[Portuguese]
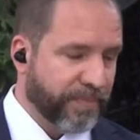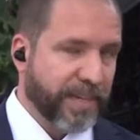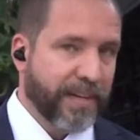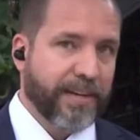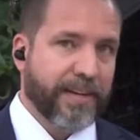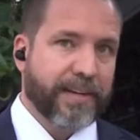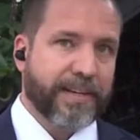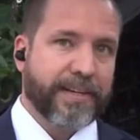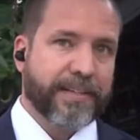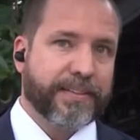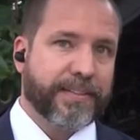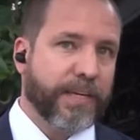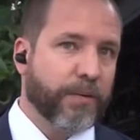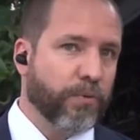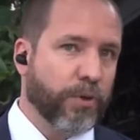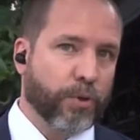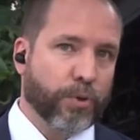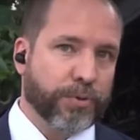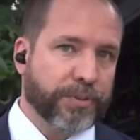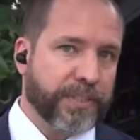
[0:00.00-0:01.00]
que tem
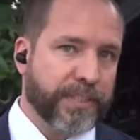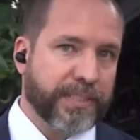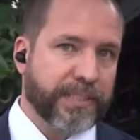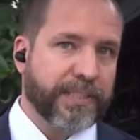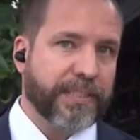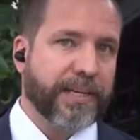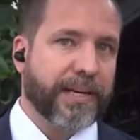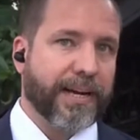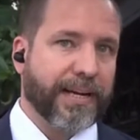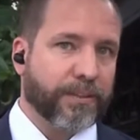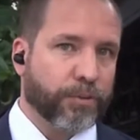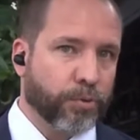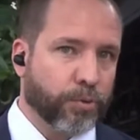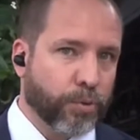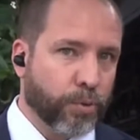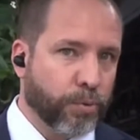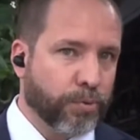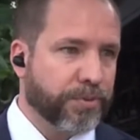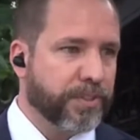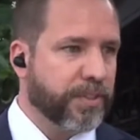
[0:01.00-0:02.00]
uma rotina de
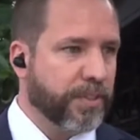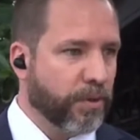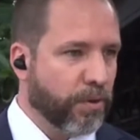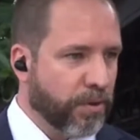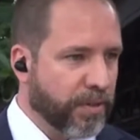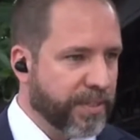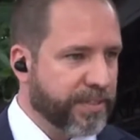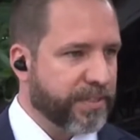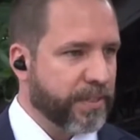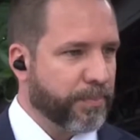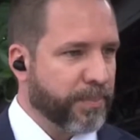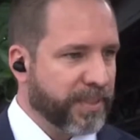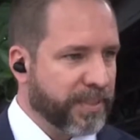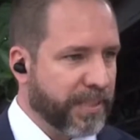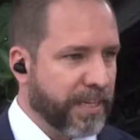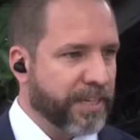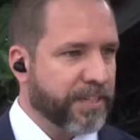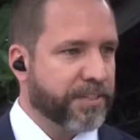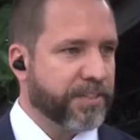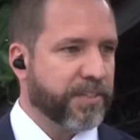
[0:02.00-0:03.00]
14 horas
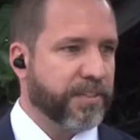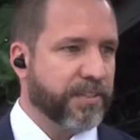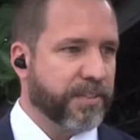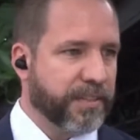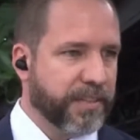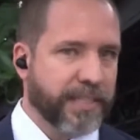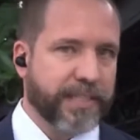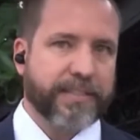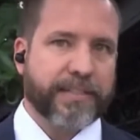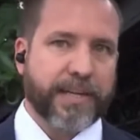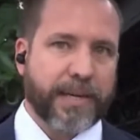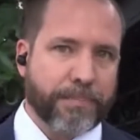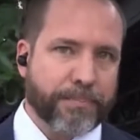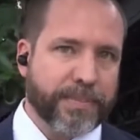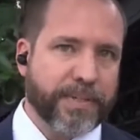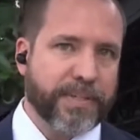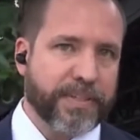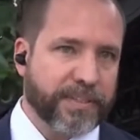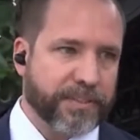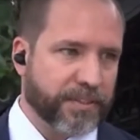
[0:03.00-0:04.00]
semanais de
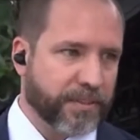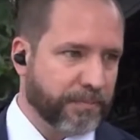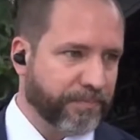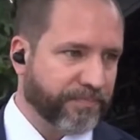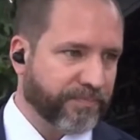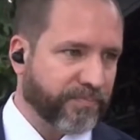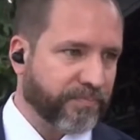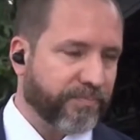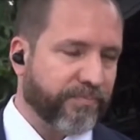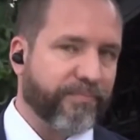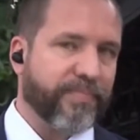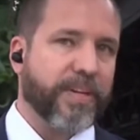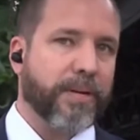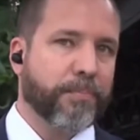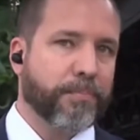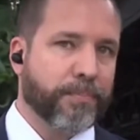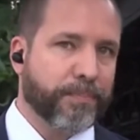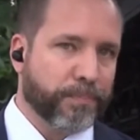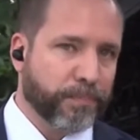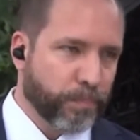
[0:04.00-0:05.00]
terapias,
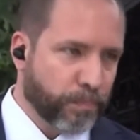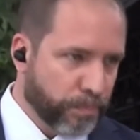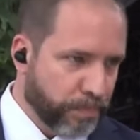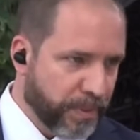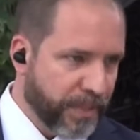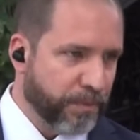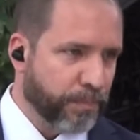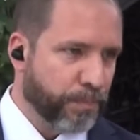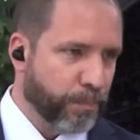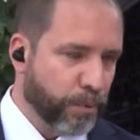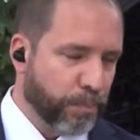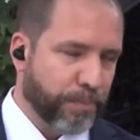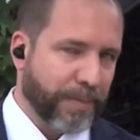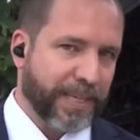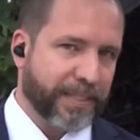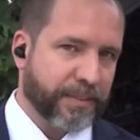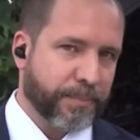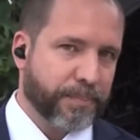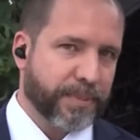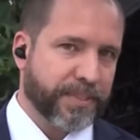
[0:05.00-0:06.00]
por
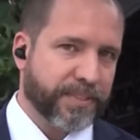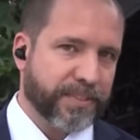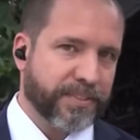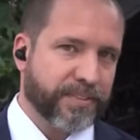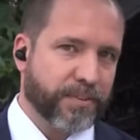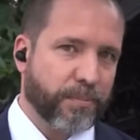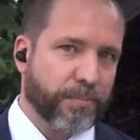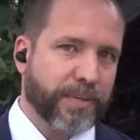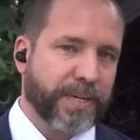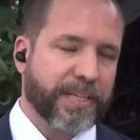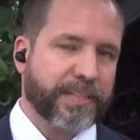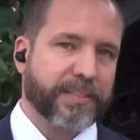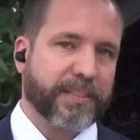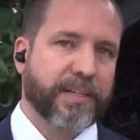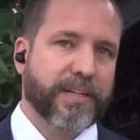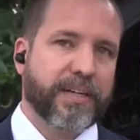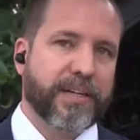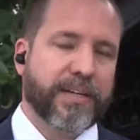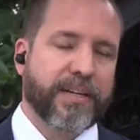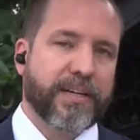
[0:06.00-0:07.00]
parte de prescrição médica.
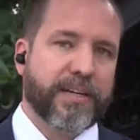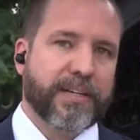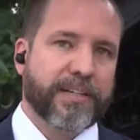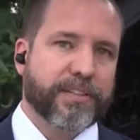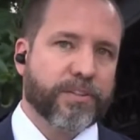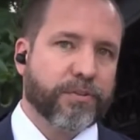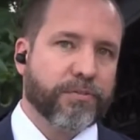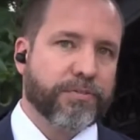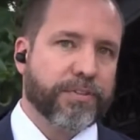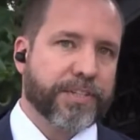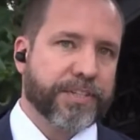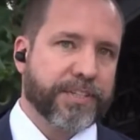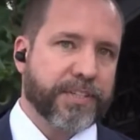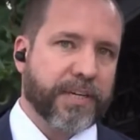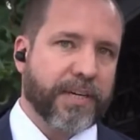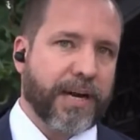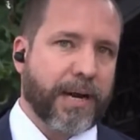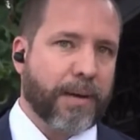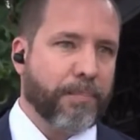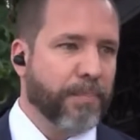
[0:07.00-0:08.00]
Então veja,
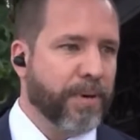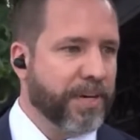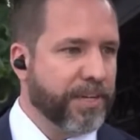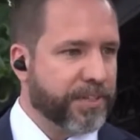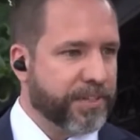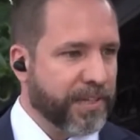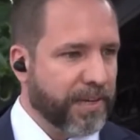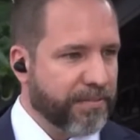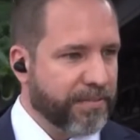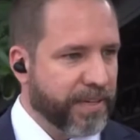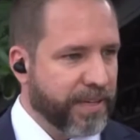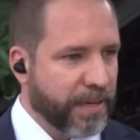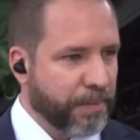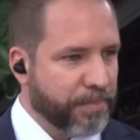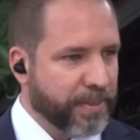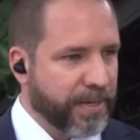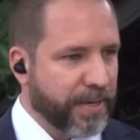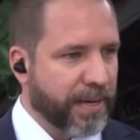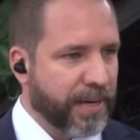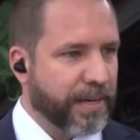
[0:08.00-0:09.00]
a mãe estava em
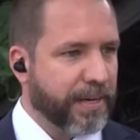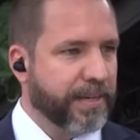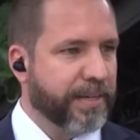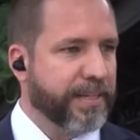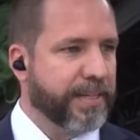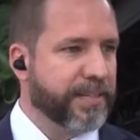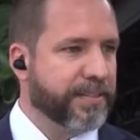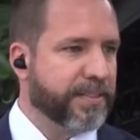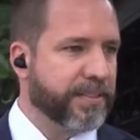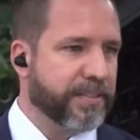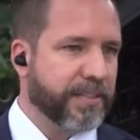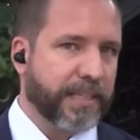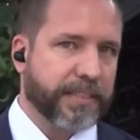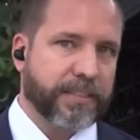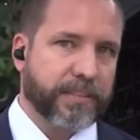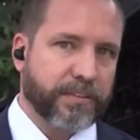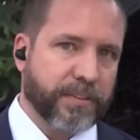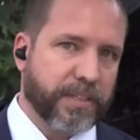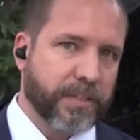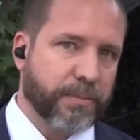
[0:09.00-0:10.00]
Arapiraca e ele se
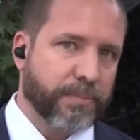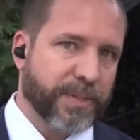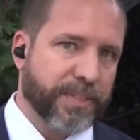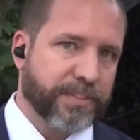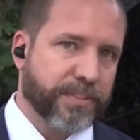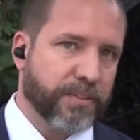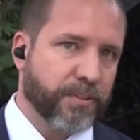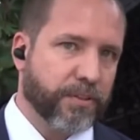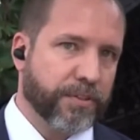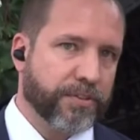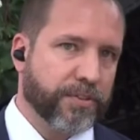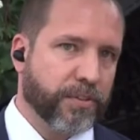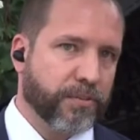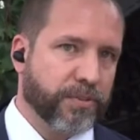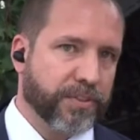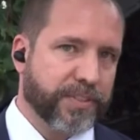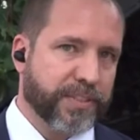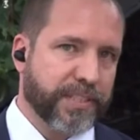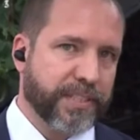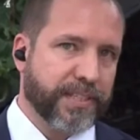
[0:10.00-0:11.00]
tratando aqui em Maceió. Então
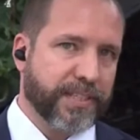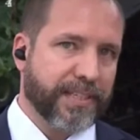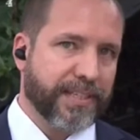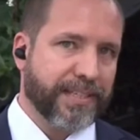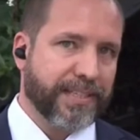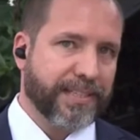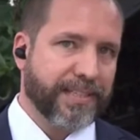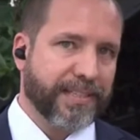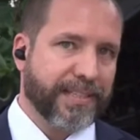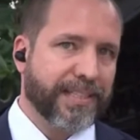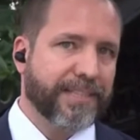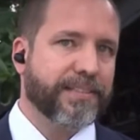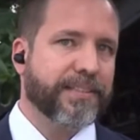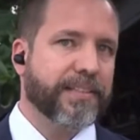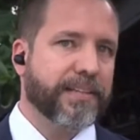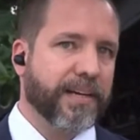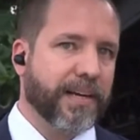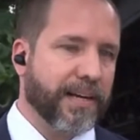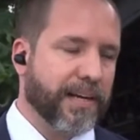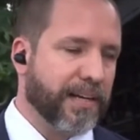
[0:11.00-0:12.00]
você
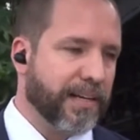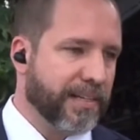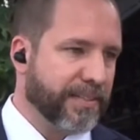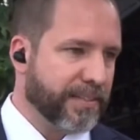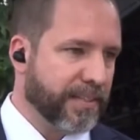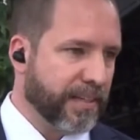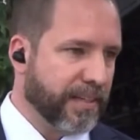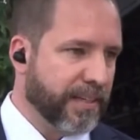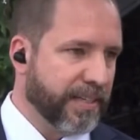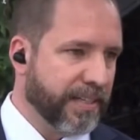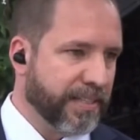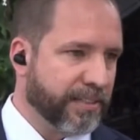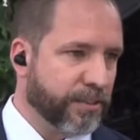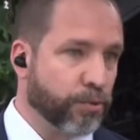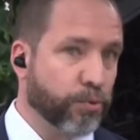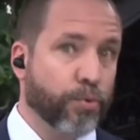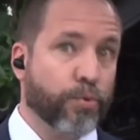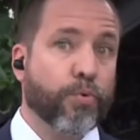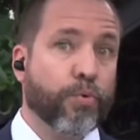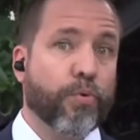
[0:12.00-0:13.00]
retirar essa criança
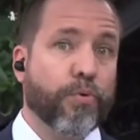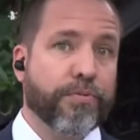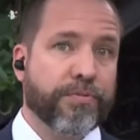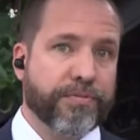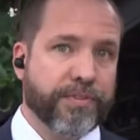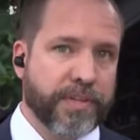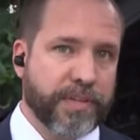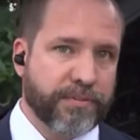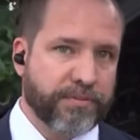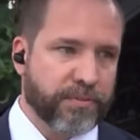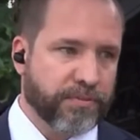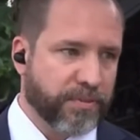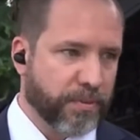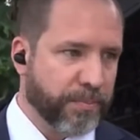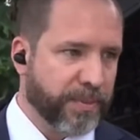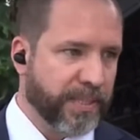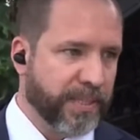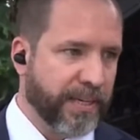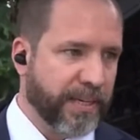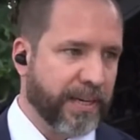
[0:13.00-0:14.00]
do convívio
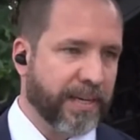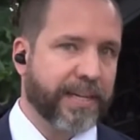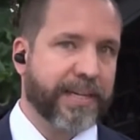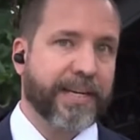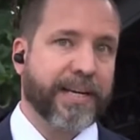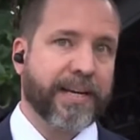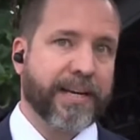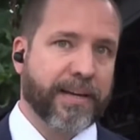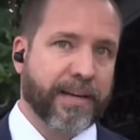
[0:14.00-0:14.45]
familiar que é